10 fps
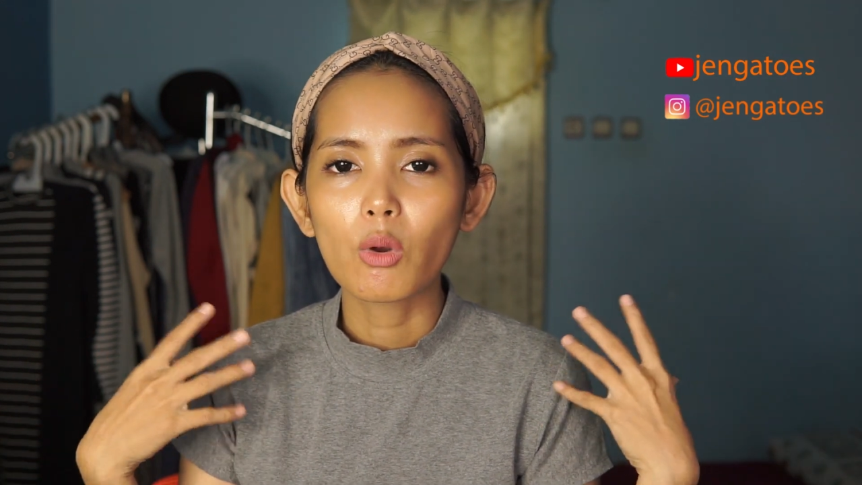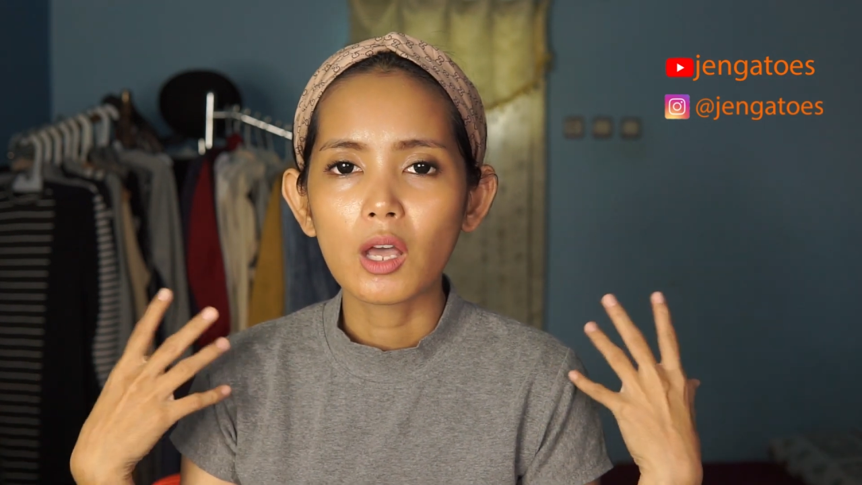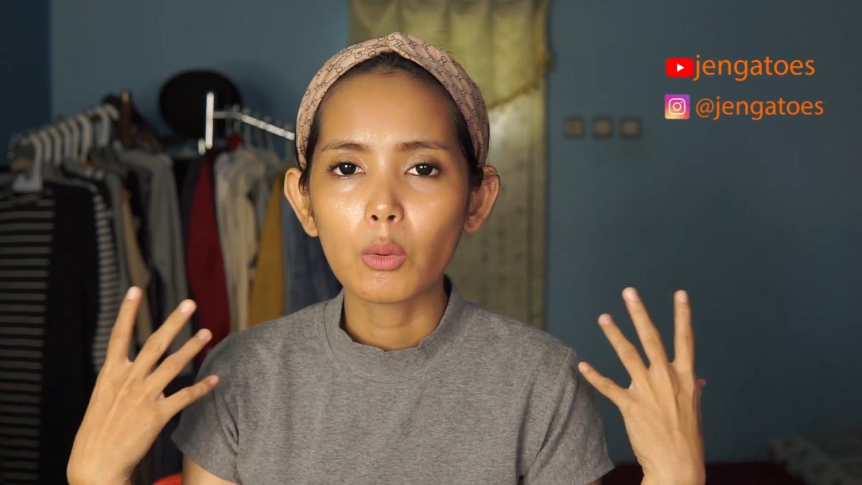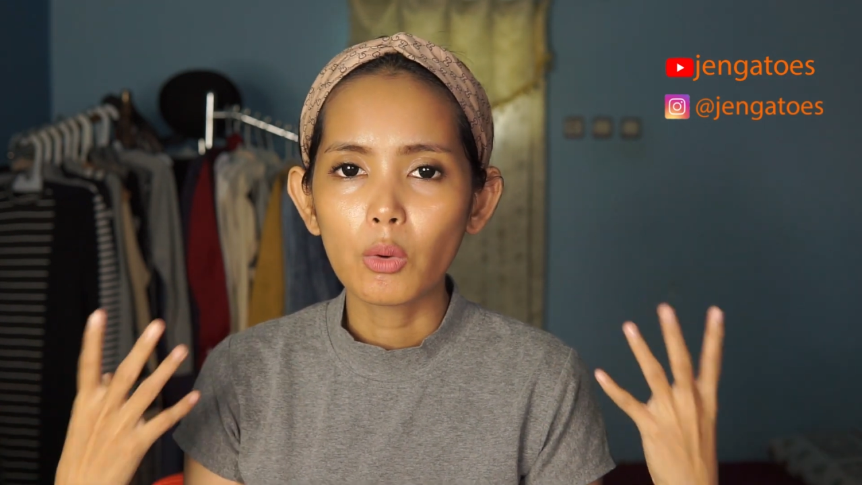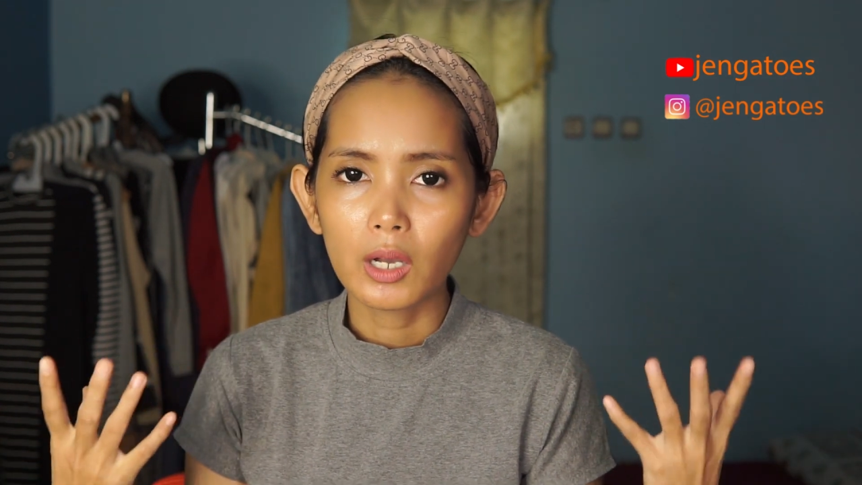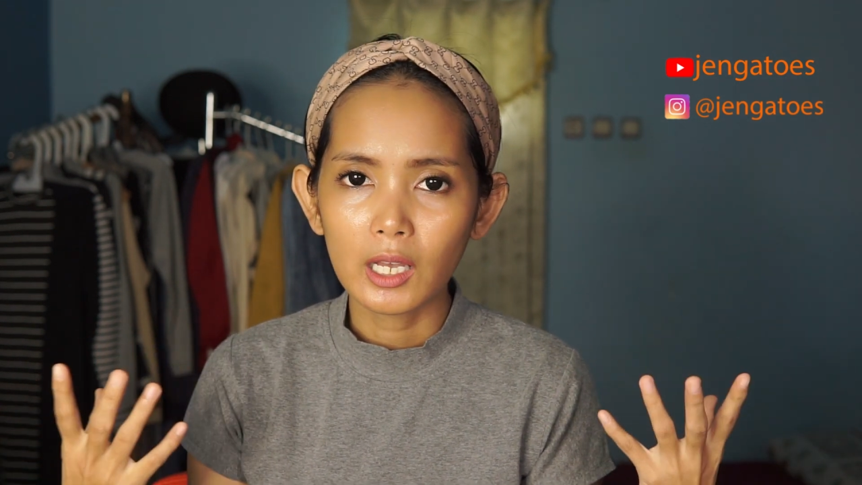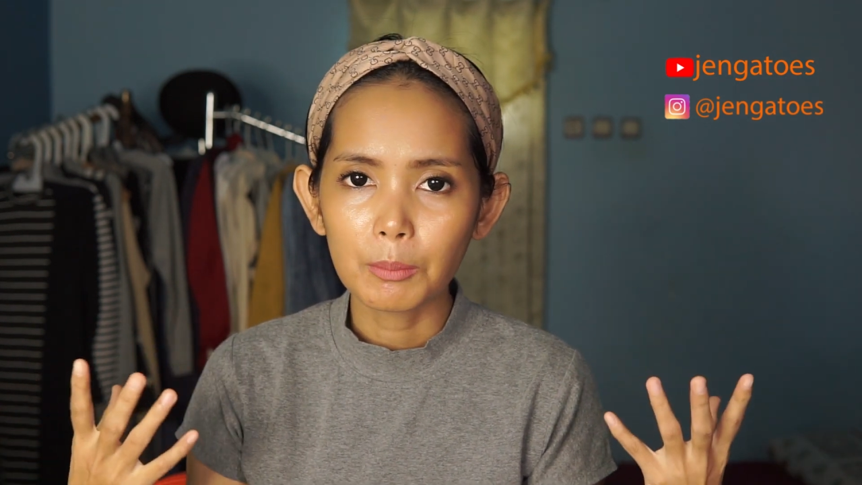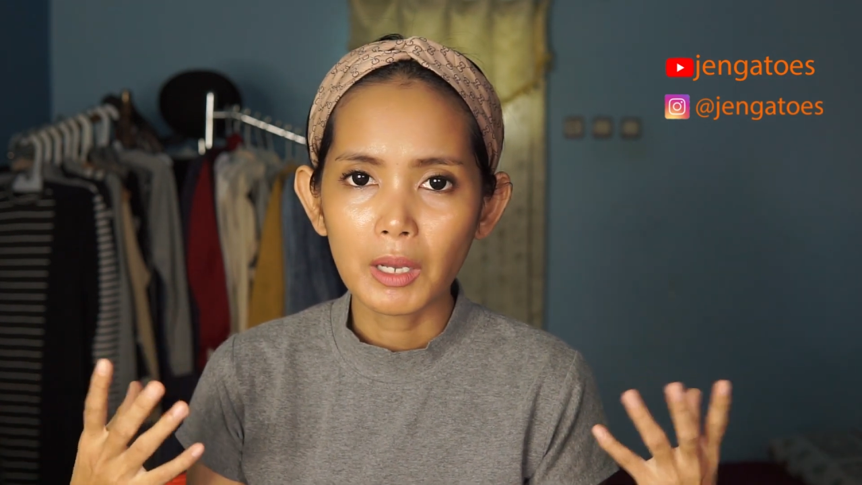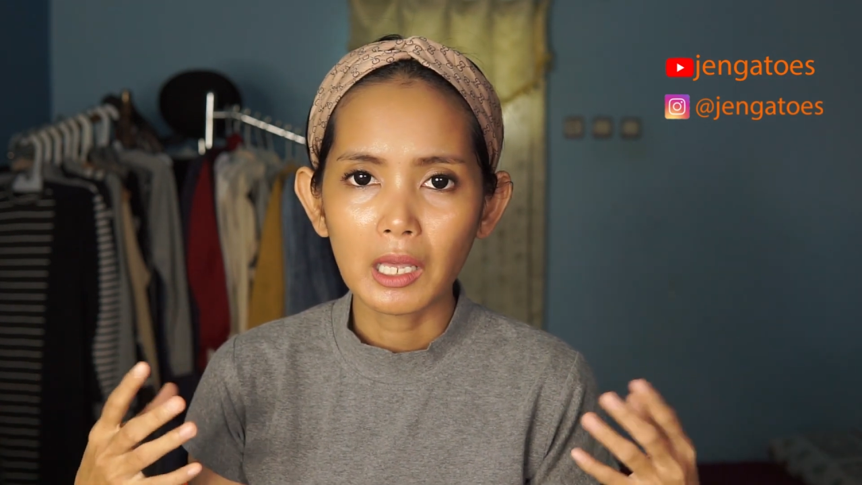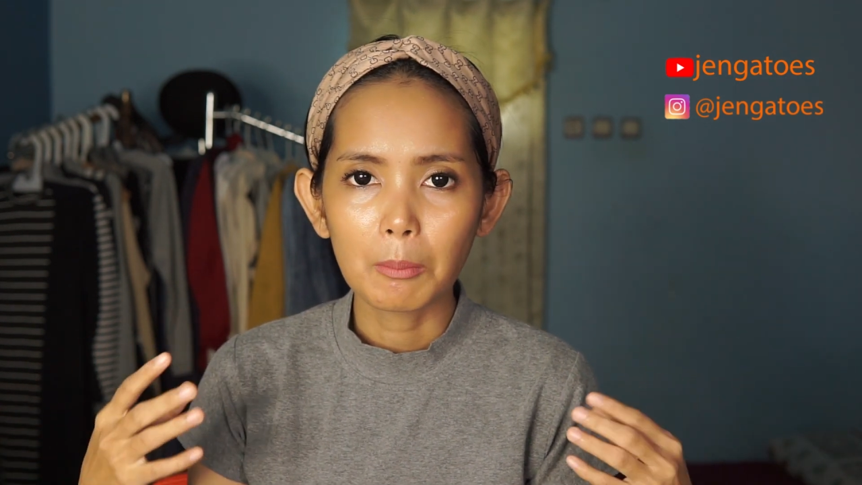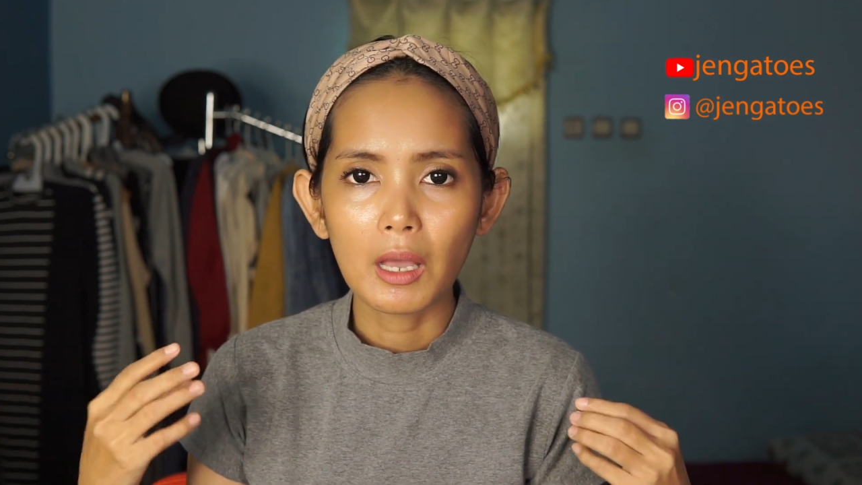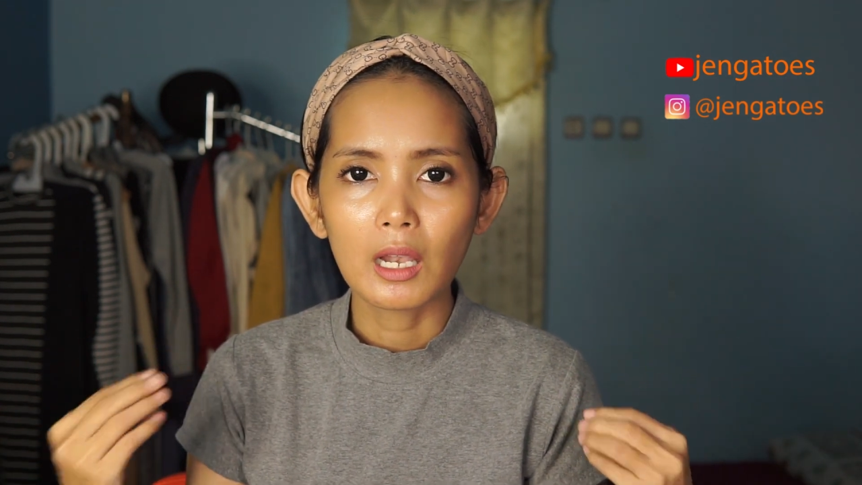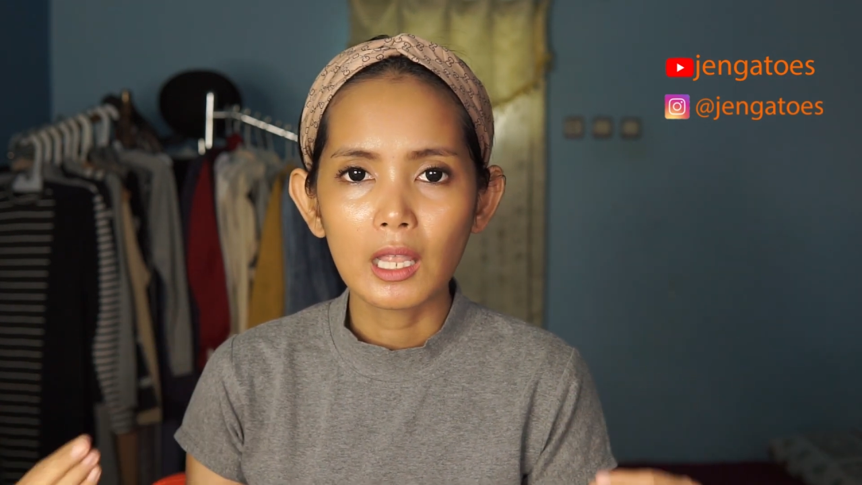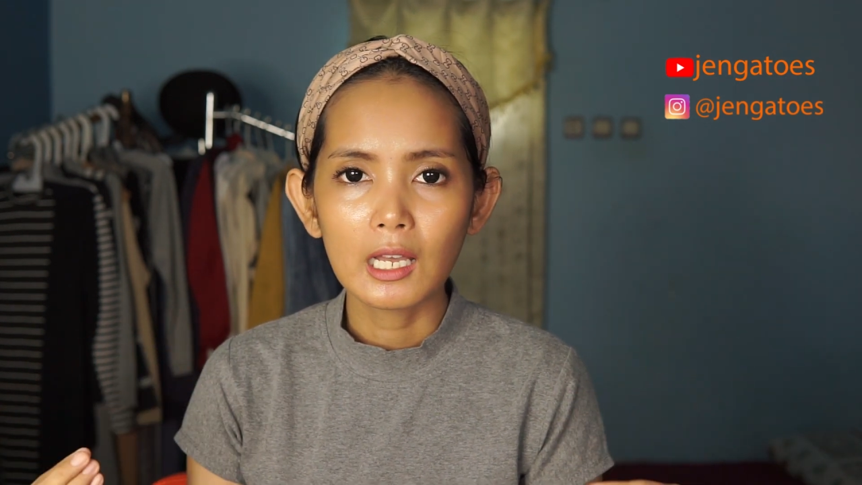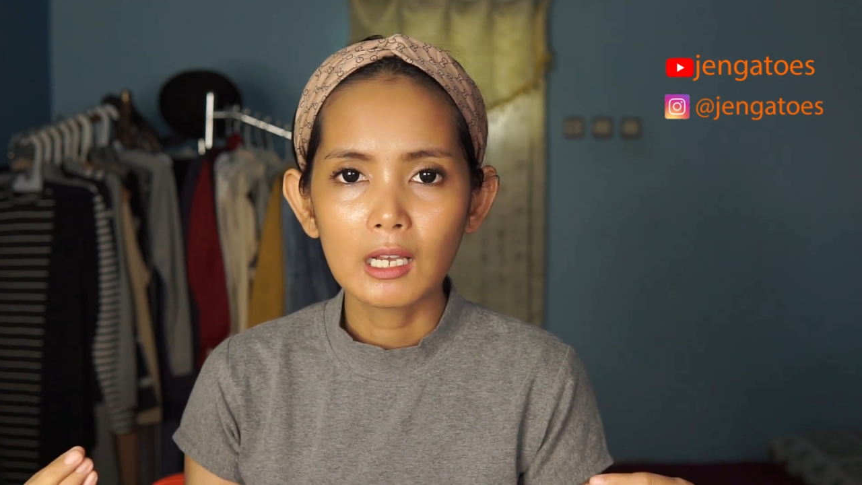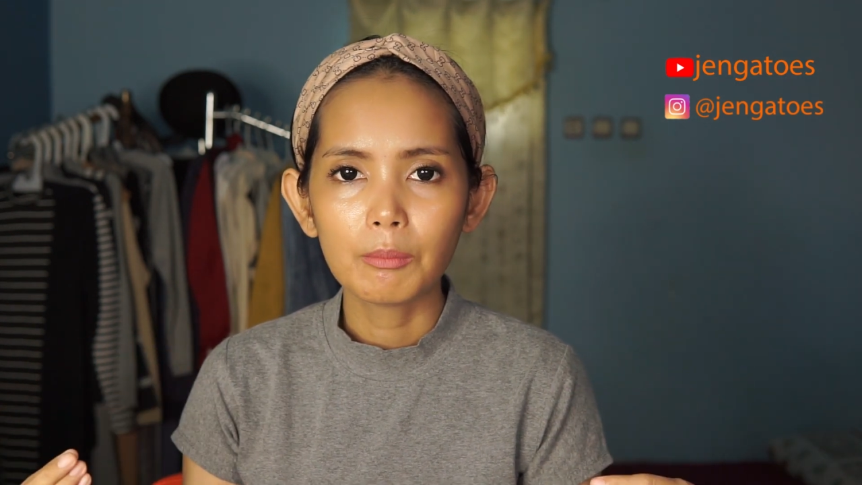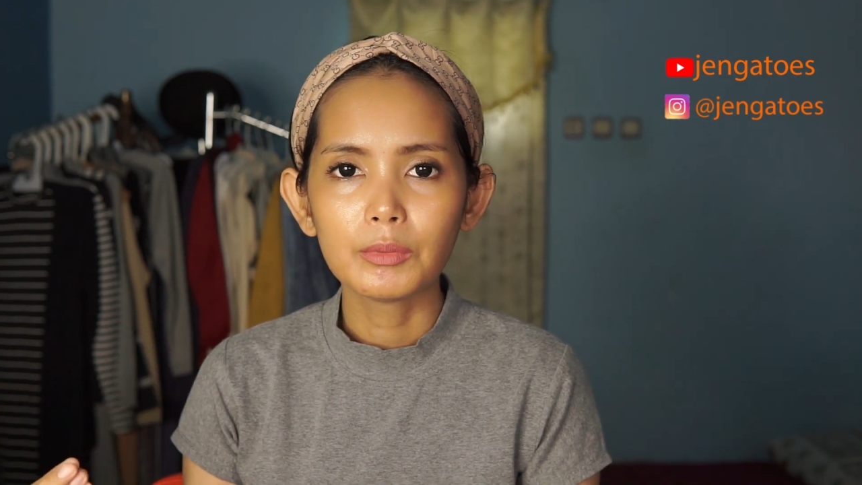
lakukan makan malam